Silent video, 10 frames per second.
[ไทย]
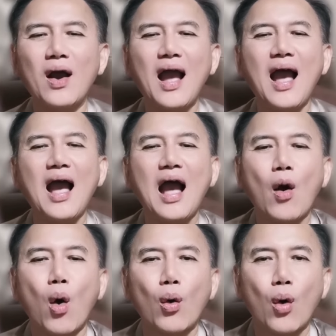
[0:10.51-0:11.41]

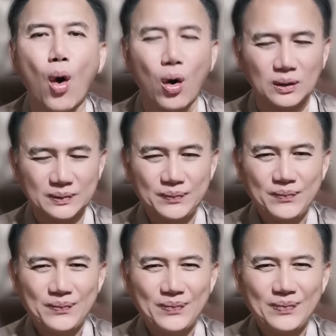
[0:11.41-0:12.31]

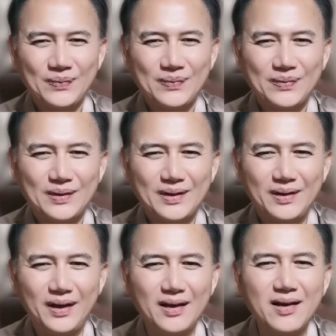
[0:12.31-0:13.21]

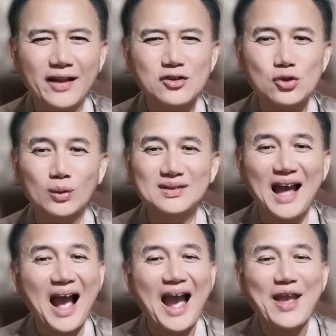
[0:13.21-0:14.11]
2566 เดือนสุด
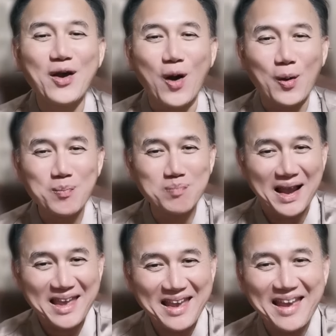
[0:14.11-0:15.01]
ท้ายของ
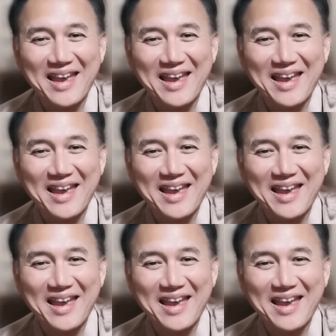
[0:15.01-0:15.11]
ปี